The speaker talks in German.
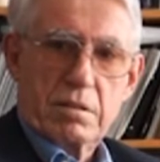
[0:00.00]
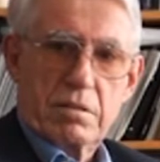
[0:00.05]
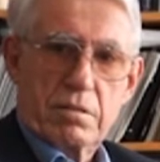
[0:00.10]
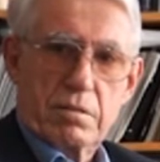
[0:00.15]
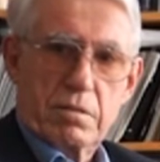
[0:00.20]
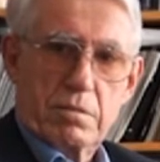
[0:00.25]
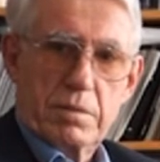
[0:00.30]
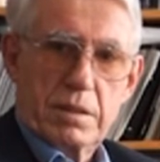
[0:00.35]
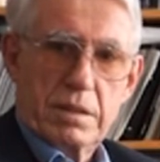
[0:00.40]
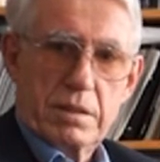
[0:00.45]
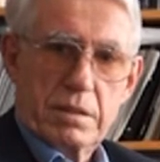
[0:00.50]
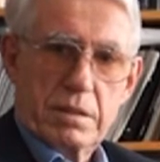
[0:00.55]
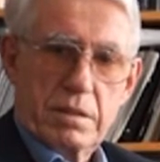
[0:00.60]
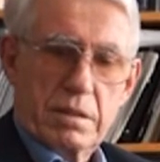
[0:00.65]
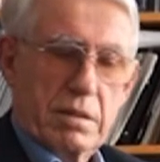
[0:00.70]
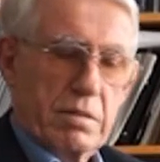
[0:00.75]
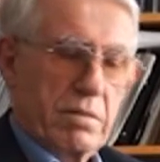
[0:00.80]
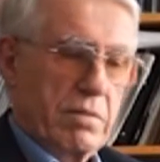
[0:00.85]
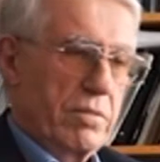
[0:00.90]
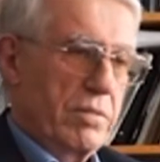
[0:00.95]
Atome
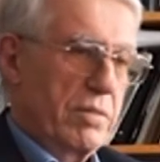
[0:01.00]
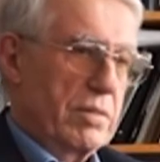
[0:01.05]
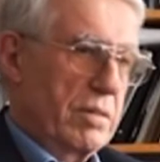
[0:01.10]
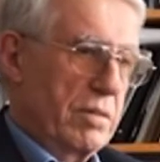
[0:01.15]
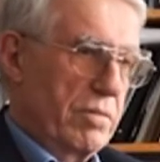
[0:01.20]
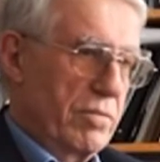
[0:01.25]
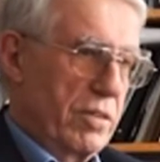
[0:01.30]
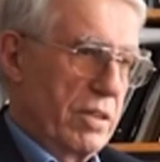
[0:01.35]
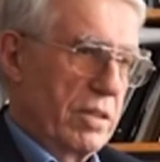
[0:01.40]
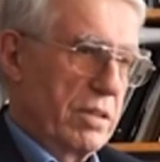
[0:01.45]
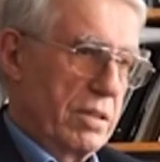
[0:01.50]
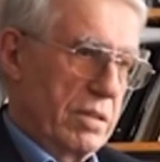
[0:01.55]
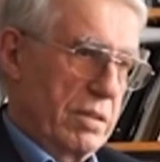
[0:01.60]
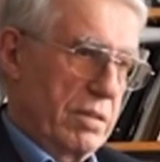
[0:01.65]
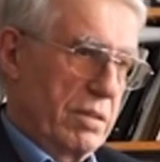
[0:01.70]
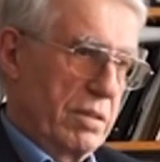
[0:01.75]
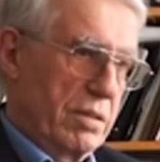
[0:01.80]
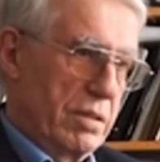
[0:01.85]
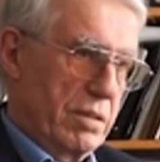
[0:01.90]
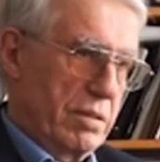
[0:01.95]
von
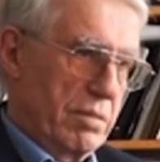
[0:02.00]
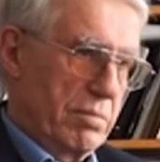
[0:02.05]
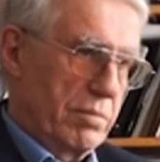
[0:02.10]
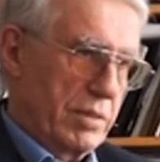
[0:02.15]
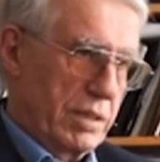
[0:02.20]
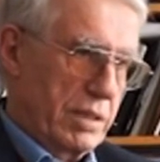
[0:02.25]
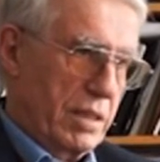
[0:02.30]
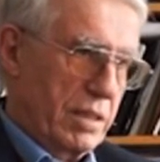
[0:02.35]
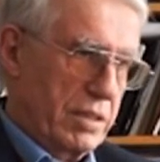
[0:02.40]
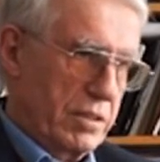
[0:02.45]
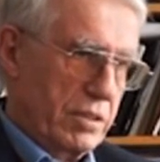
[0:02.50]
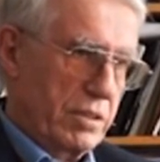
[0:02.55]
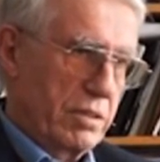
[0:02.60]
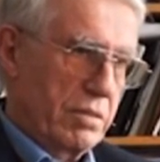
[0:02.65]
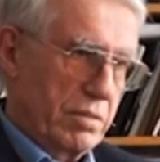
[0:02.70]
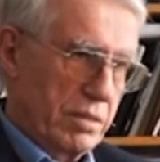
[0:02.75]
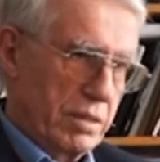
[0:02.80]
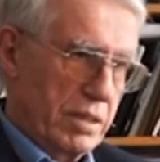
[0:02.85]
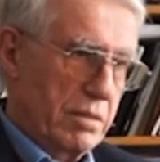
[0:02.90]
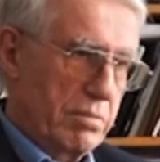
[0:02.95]

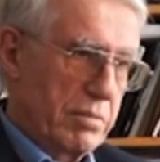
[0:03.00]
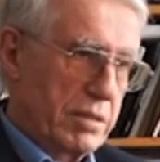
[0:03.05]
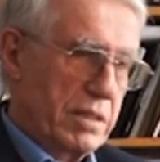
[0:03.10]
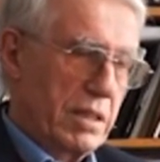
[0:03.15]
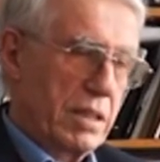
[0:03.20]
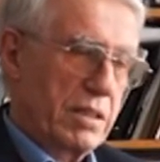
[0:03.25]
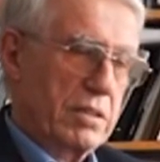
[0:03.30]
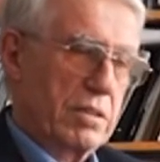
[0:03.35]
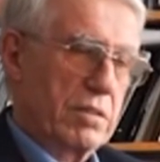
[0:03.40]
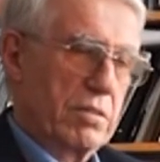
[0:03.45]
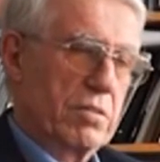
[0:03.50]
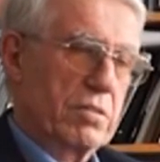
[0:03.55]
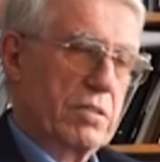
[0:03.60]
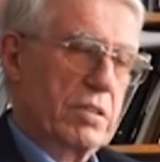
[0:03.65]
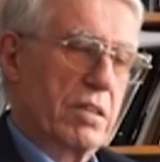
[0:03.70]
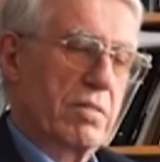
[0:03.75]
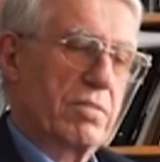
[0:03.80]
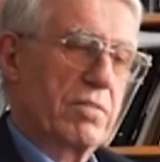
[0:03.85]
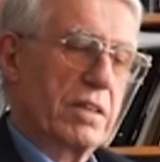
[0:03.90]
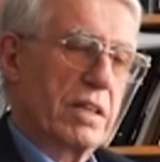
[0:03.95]
metallischen und nichtmetallischen
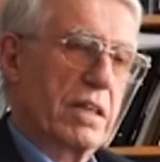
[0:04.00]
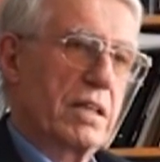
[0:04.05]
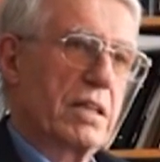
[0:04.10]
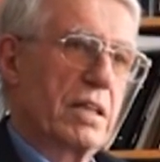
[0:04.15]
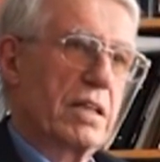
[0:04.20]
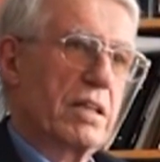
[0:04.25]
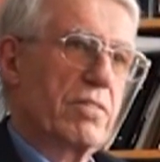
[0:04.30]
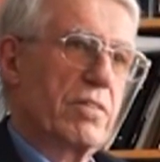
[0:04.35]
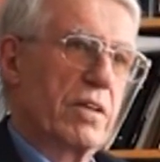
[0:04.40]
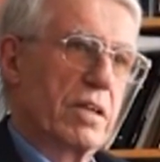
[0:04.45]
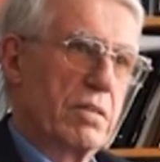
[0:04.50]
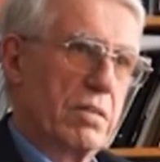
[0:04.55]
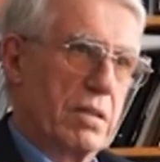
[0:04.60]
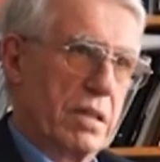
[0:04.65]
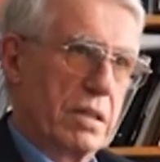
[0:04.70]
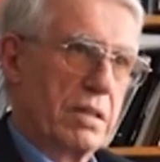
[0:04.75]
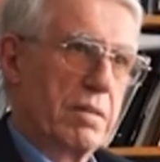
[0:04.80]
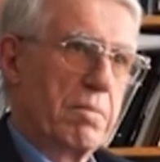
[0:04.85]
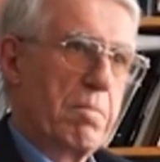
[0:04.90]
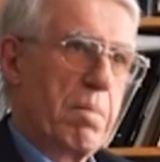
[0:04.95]
Rohstoffen gehen ja nicht
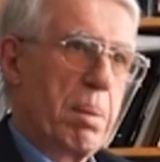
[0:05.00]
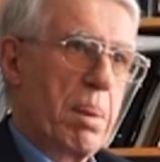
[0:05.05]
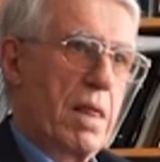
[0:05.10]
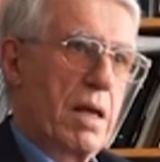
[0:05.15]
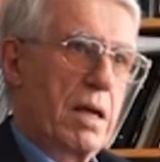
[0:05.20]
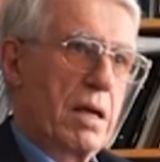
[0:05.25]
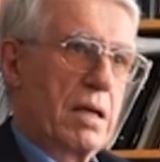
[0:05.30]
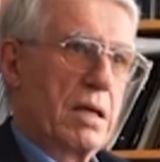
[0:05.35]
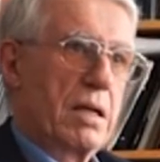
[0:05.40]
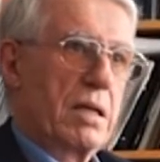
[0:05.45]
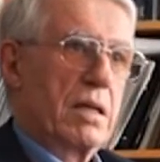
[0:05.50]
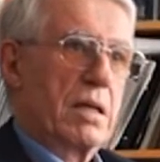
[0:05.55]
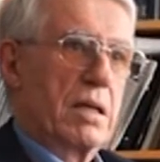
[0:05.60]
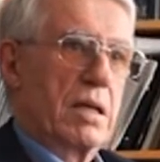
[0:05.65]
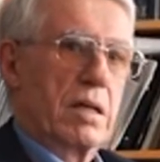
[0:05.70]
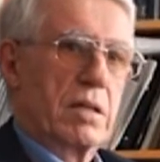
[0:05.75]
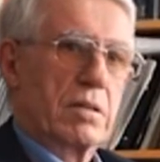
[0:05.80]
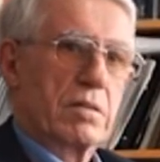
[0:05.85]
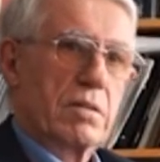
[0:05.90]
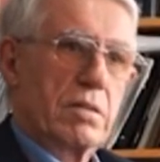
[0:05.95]
verloren.
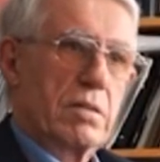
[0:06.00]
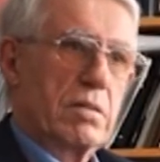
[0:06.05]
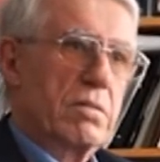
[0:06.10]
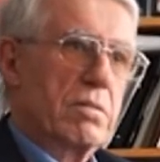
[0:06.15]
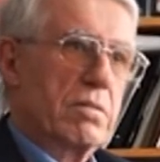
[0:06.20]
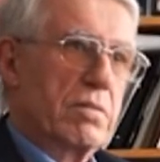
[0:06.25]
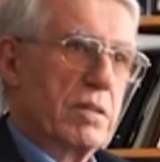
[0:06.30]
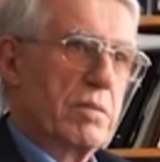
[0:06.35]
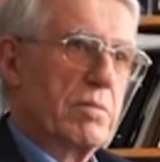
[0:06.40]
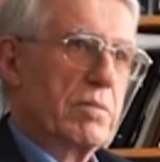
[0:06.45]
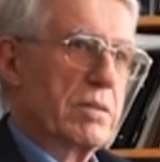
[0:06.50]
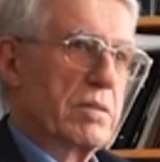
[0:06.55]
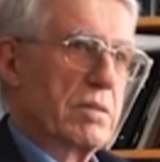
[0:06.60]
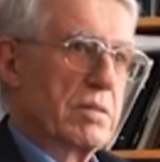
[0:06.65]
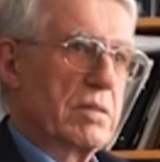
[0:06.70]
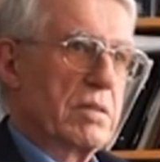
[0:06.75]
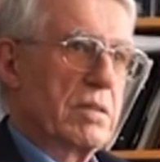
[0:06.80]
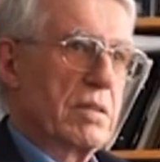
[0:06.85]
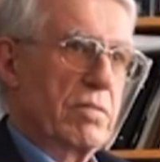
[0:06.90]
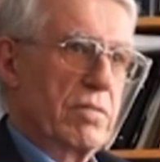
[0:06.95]
Also wir
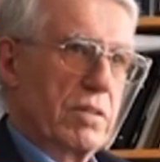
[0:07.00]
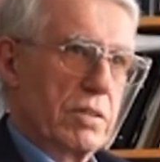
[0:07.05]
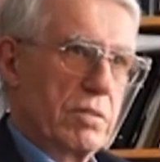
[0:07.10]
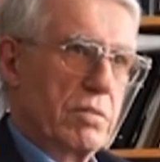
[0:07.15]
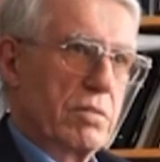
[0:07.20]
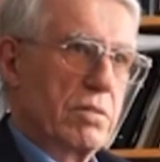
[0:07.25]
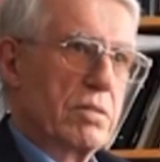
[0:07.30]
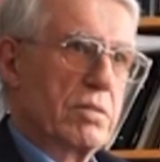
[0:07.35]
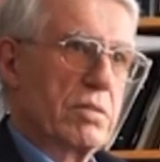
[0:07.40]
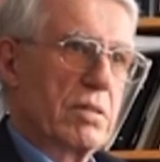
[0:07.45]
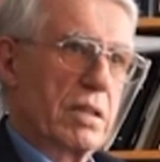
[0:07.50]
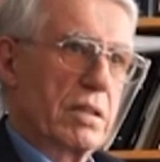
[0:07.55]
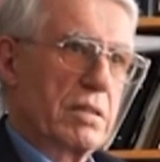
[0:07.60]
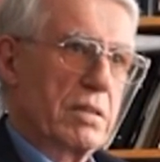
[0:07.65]
müssen sie versuchen zu